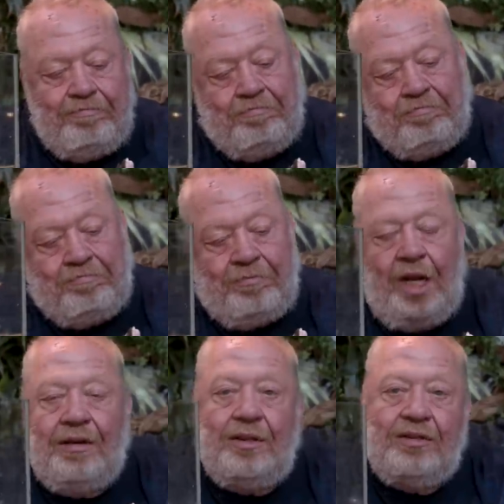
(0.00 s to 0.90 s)
Hm.
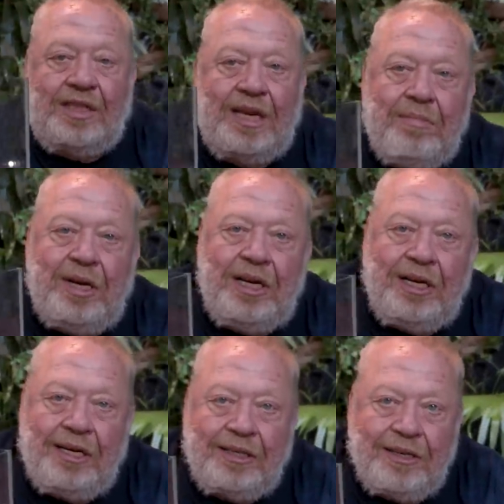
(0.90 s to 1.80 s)
So also 10
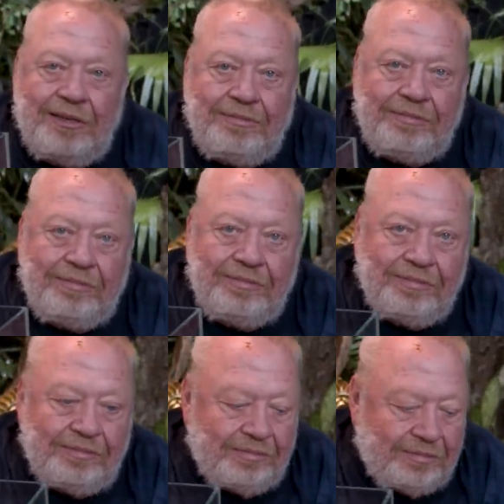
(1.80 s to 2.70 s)
Milliliter.
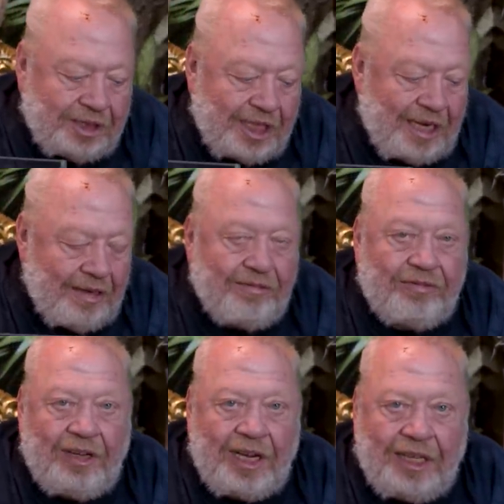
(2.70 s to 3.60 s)
10. 10.
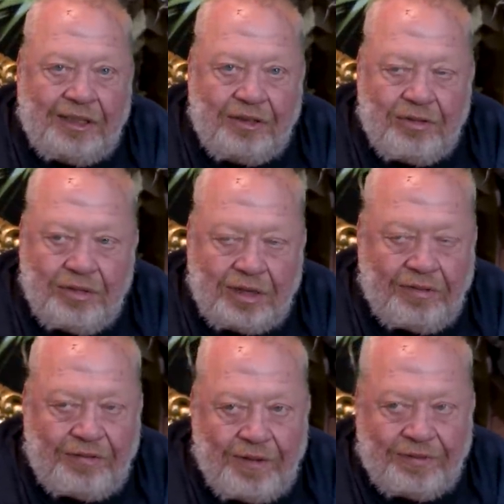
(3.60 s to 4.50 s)
Gut, dann haben wir ein
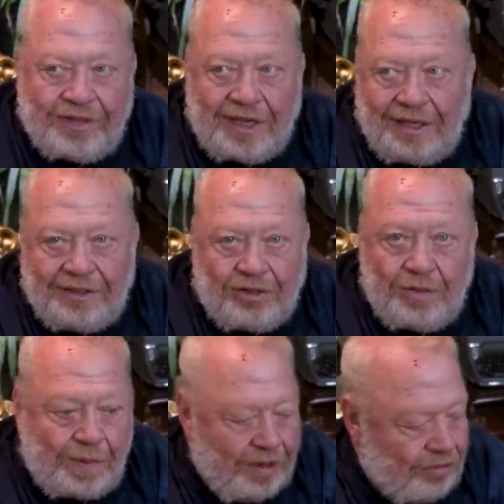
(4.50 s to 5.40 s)
guter wir 15,
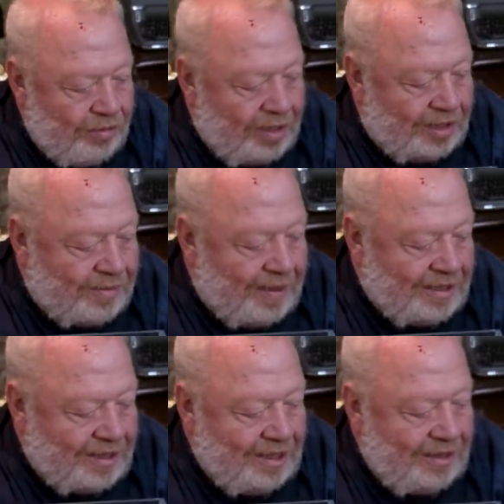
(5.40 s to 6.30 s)
super guter
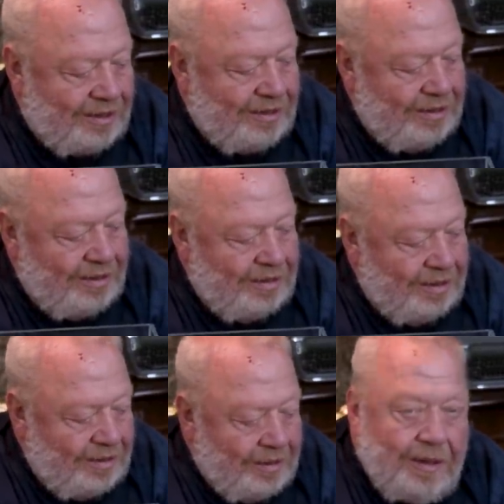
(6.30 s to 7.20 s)
20. Können wir
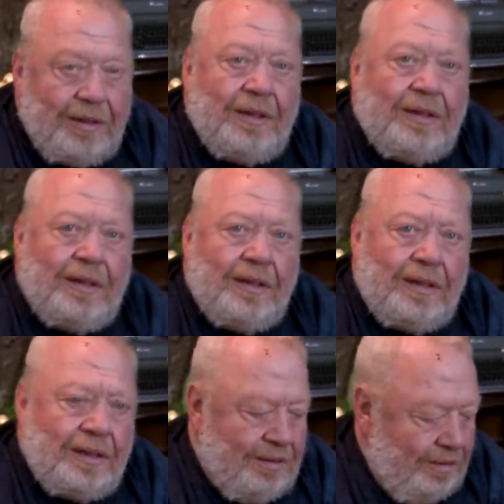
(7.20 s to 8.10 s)
einige ansetzen.
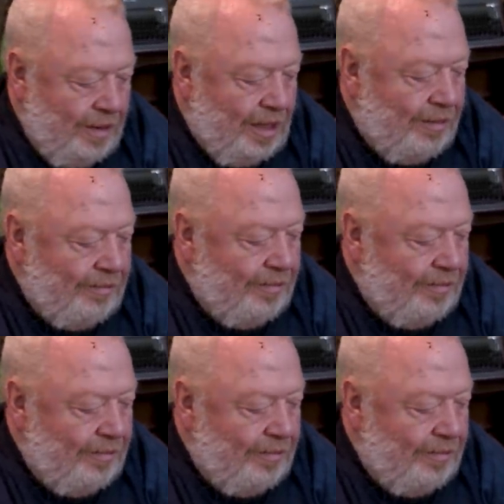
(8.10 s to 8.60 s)
Ja.